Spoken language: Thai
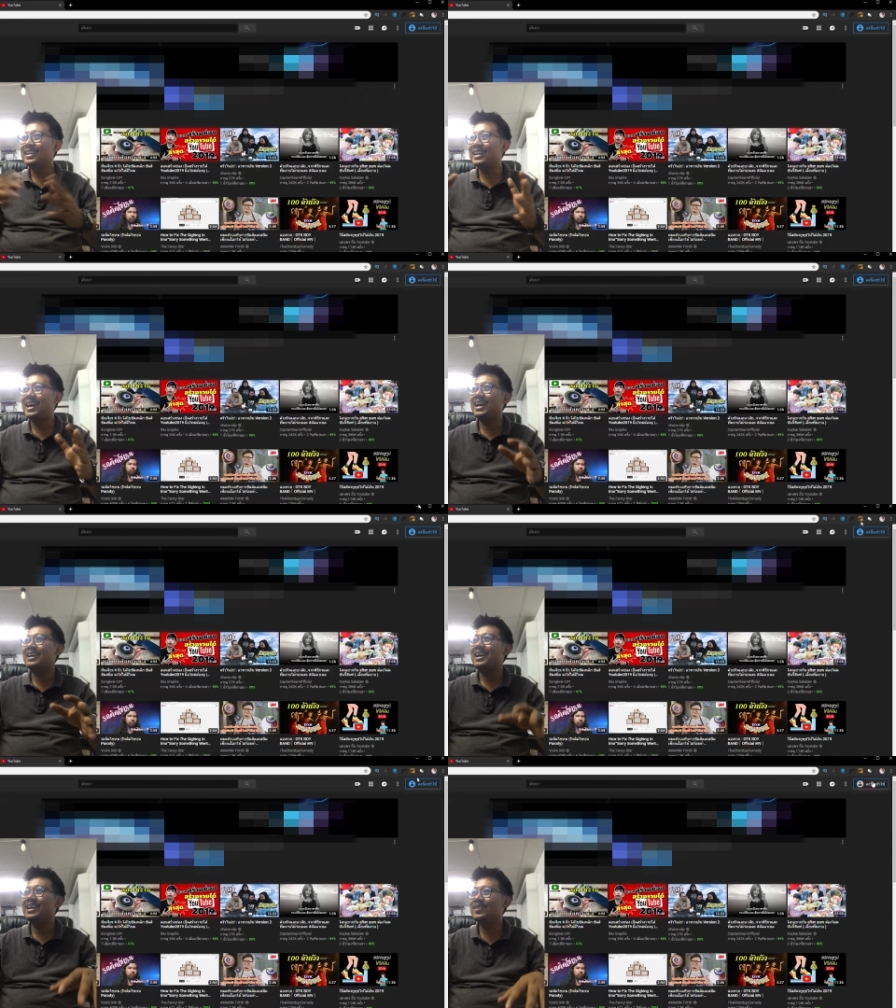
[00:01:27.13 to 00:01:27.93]
นี่นะ
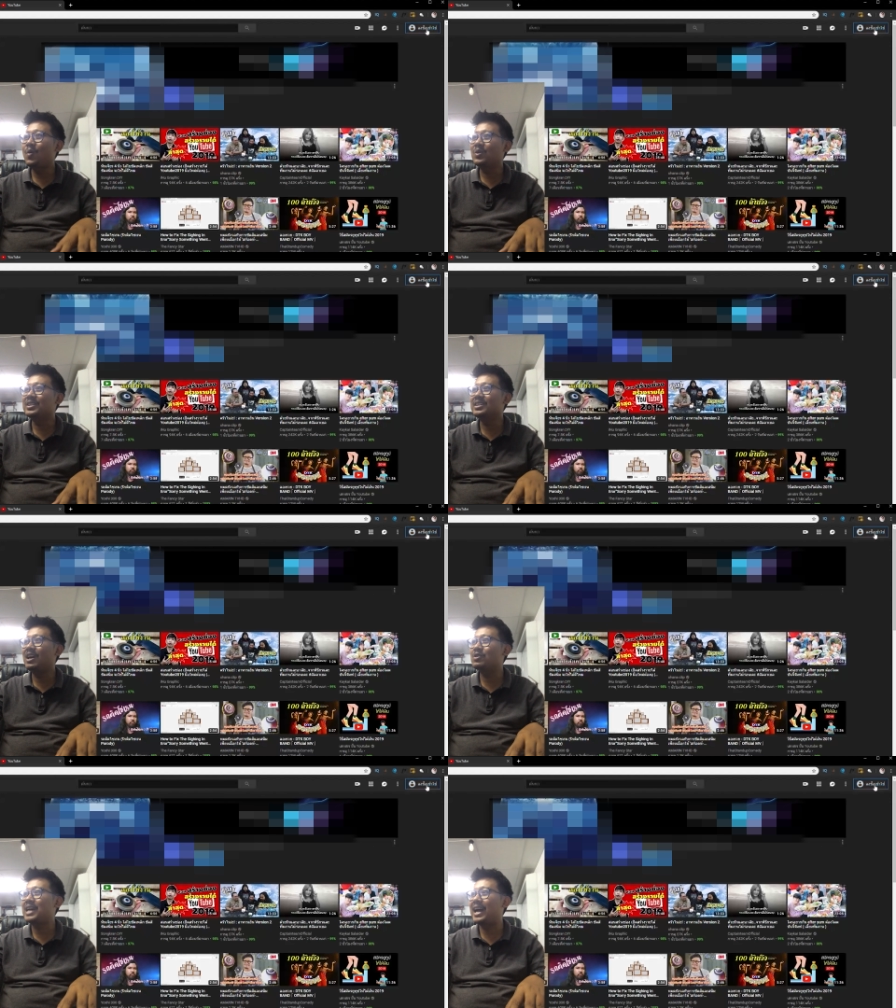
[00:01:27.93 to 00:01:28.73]
ให้ลงชื่อ
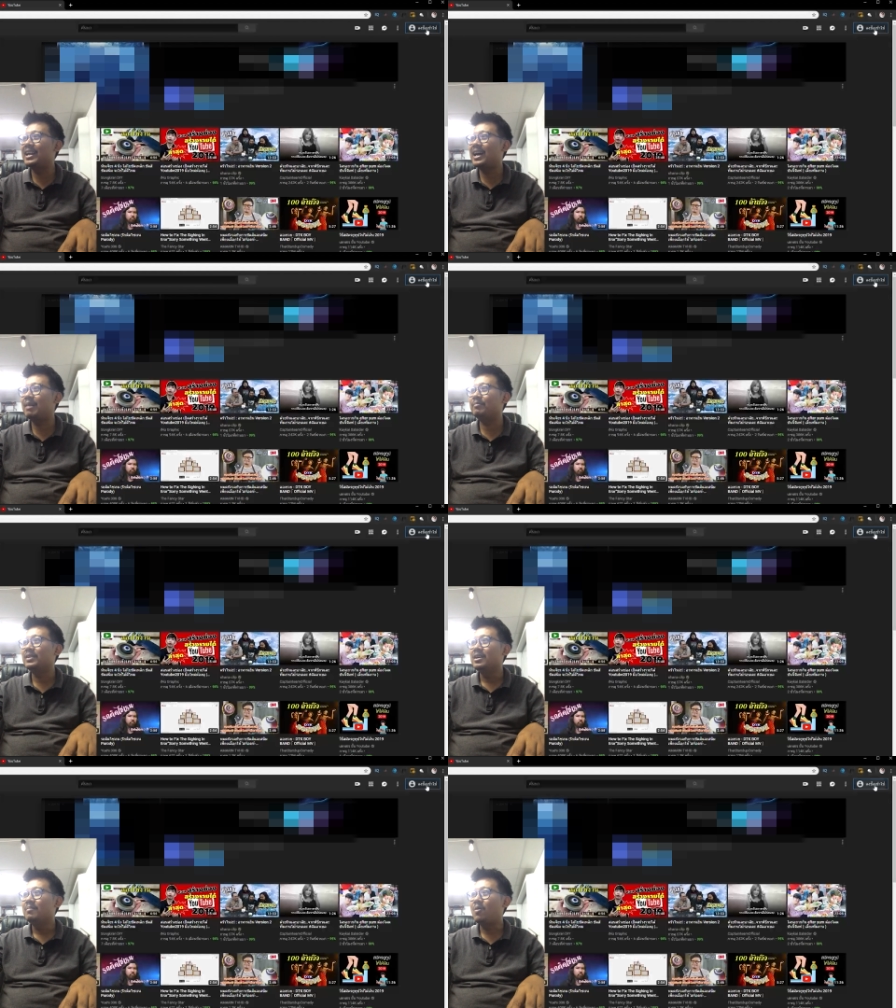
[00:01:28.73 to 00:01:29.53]
เข้าใช้นะครับ
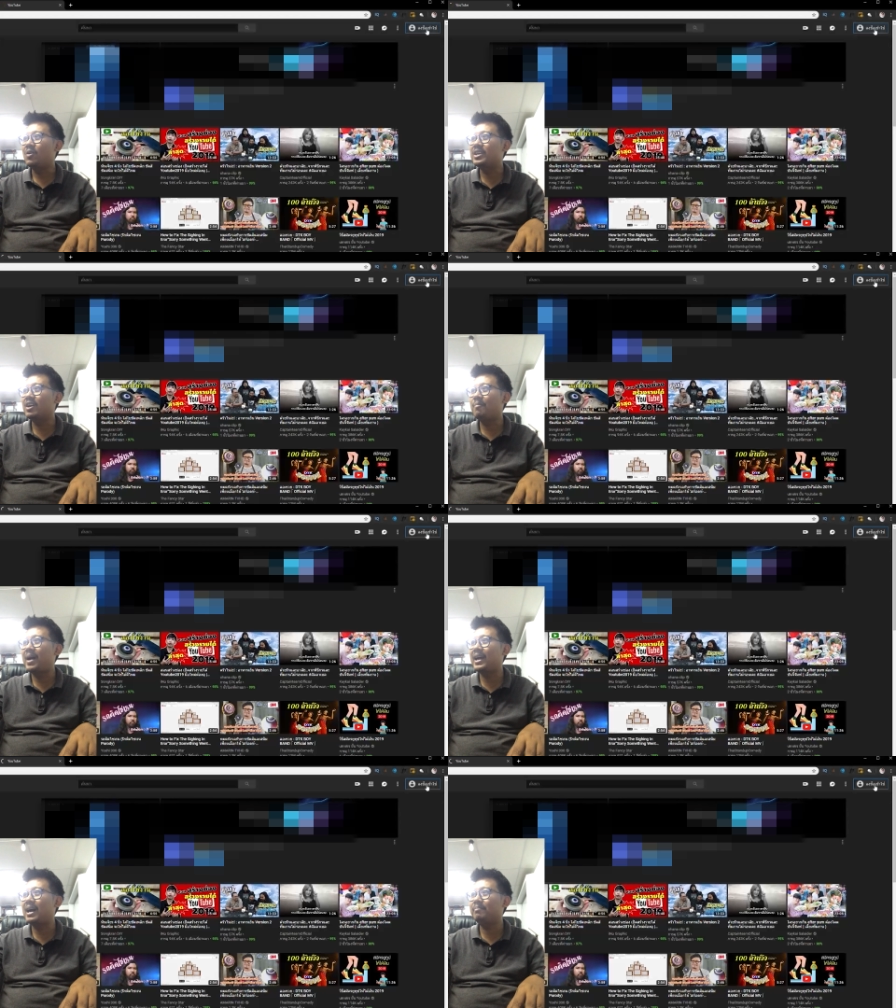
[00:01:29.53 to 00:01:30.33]
พอคลิกเข้า
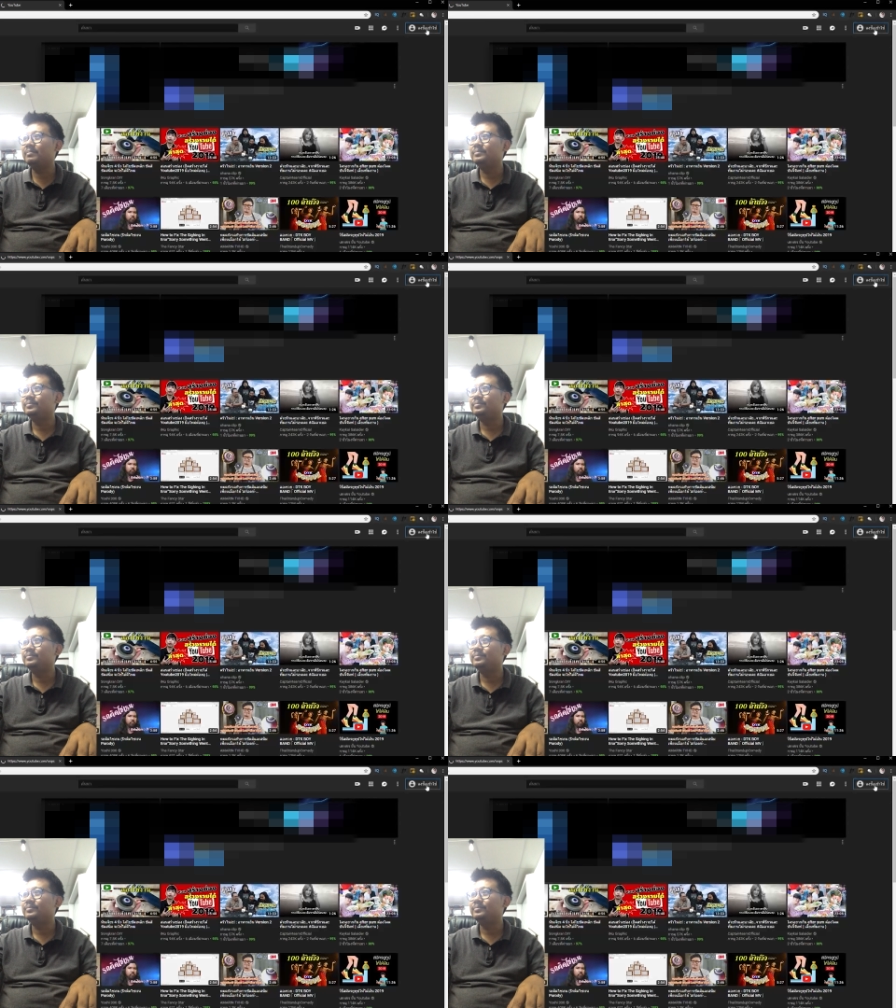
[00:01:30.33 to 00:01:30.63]
ไปครับ